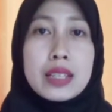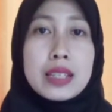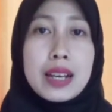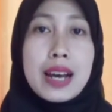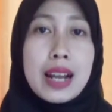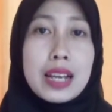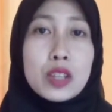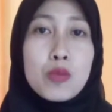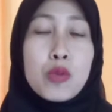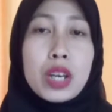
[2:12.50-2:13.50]
sekarang
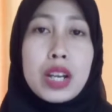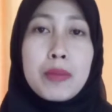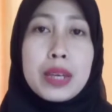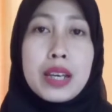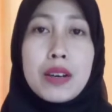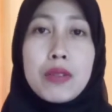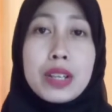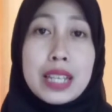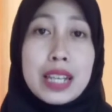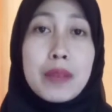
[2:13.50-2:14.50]
itu mungkin lebih
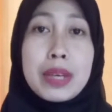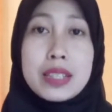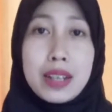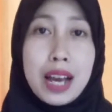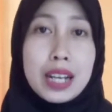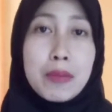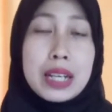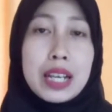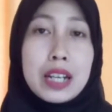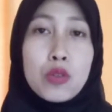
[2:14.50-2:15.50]
wajahnya lebih cerah
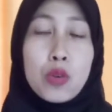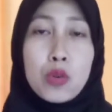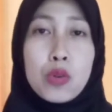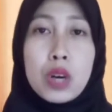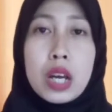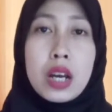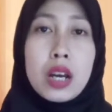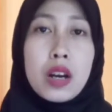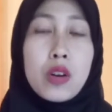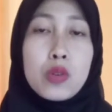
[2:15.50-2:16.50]
dibandingkan dulu
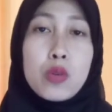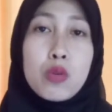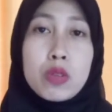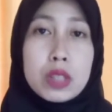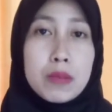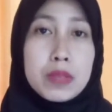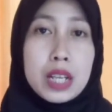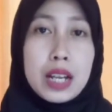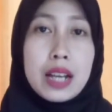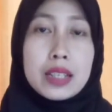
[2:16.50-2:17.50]
kalau dulu kusam
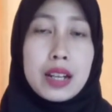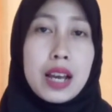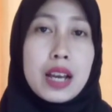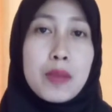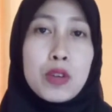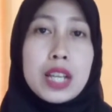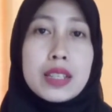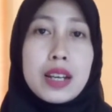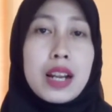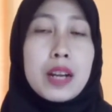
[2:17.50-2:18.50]
sekarang cerah kemudian
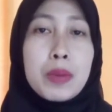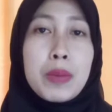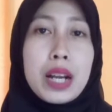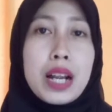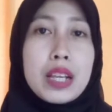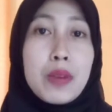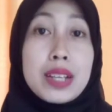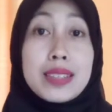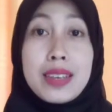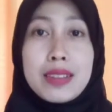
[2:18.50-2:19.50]
sekarang lebih mengenal yang namanya
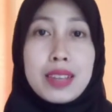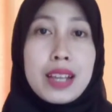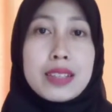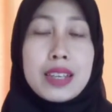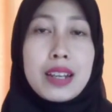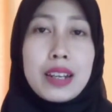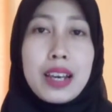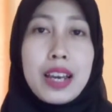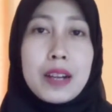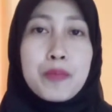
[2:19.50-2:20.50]
skincare
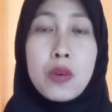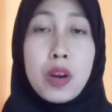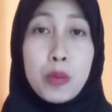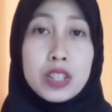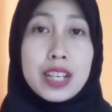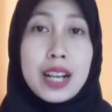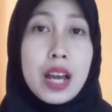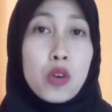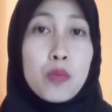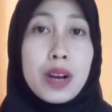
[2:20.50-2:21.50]
skincare walaupun sekarang
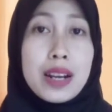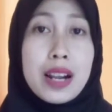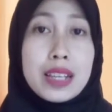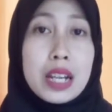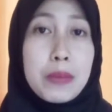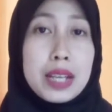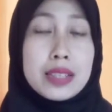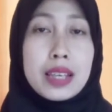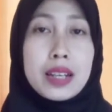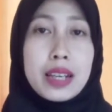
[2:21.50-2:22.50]
aku mengenal yang namanya
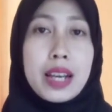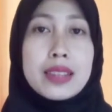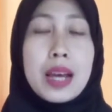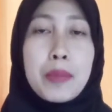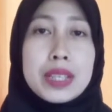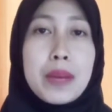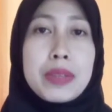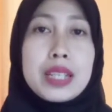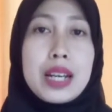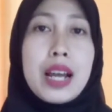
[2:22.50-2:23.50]
skincare tapi sampai
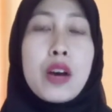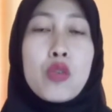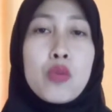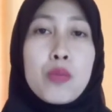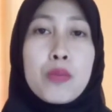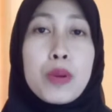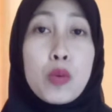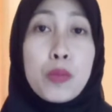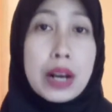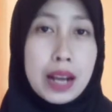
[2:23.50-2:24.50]
sekarang aku
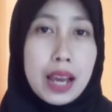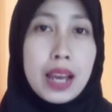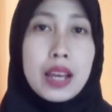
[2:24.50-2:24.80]
belum pernah